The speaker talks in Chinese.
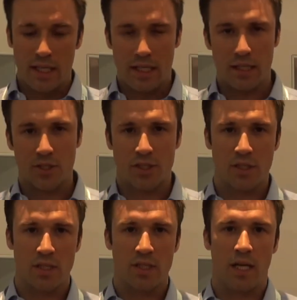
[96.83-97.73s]
一个
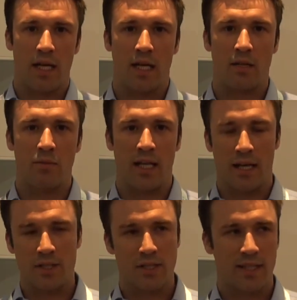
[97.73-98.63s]
是呃，
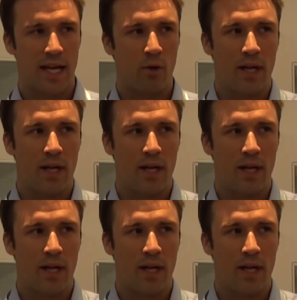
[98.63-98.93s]
两个是台